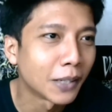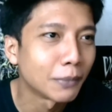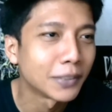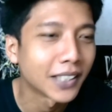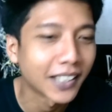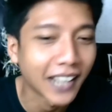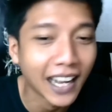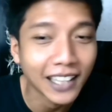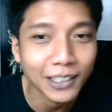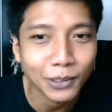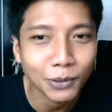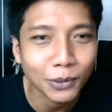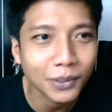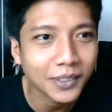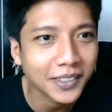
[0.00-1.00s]
Kan bisa
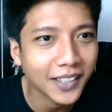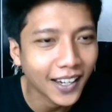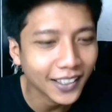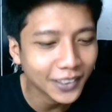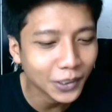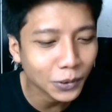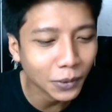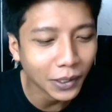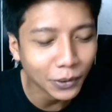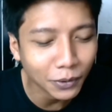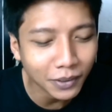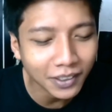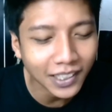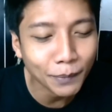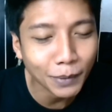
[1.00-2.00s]
diatur segala
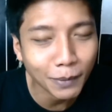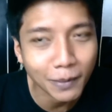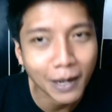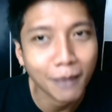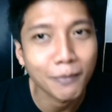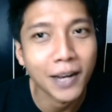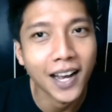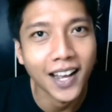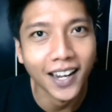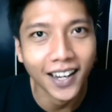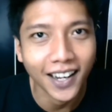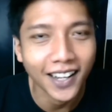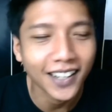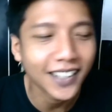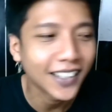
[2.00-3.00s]
sesuatu tentang
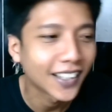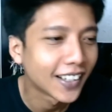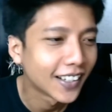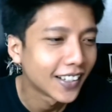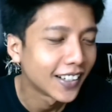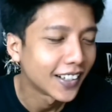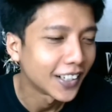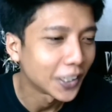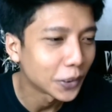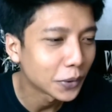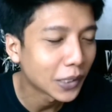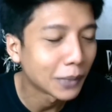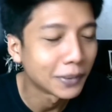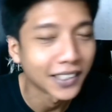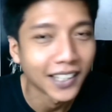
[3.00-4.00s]
permabaran. Itu
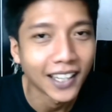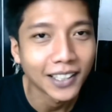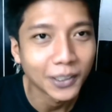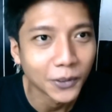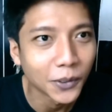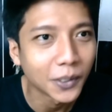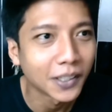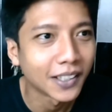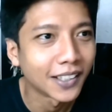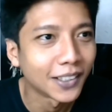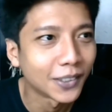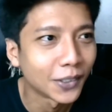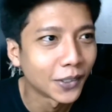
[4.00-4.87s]
ya bisa diatur gitu